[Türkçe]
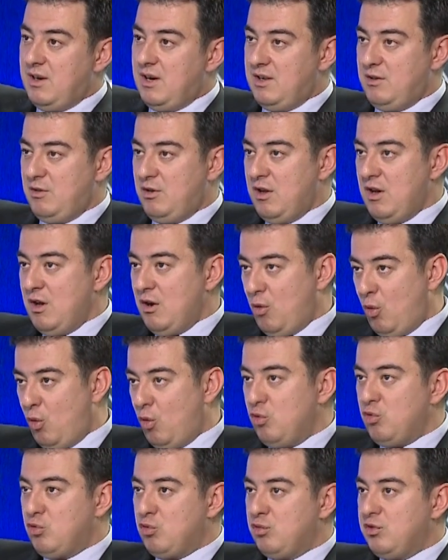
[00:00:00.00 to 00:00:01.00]
Hani
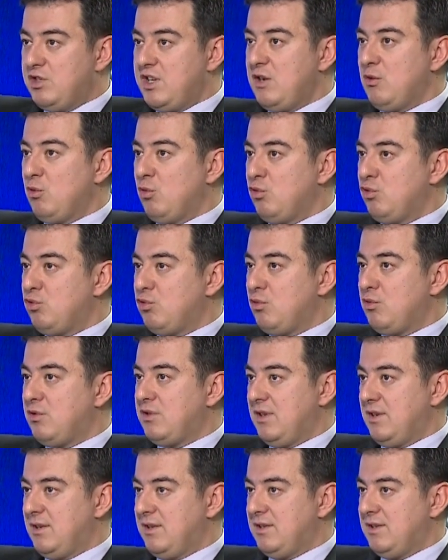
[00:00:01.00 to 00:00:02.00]
o uygun şeyi
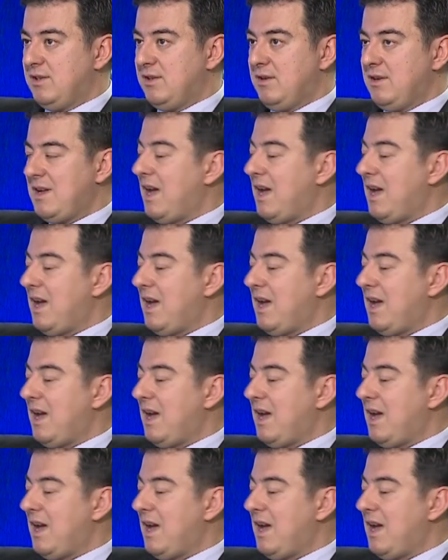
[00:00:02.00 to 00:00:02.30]
oluşturursanız.